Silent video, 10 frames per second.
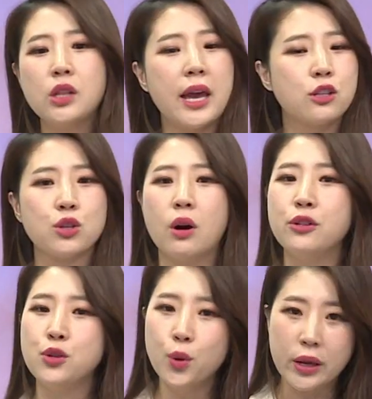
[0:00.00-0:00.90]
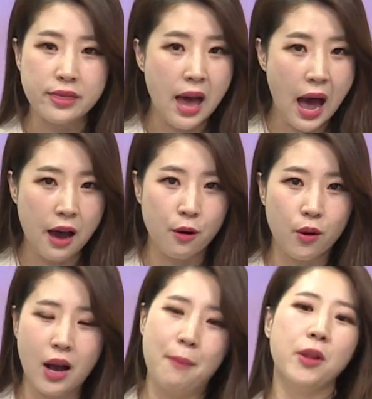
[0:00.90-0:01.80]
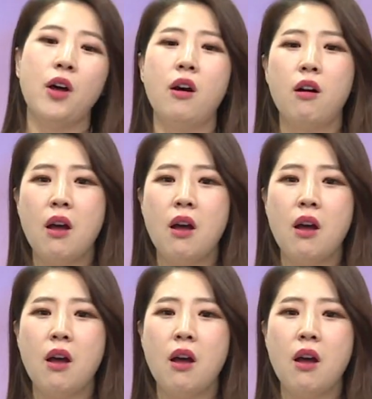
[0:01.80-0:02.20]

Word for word: late to undo it now. 한 번 더.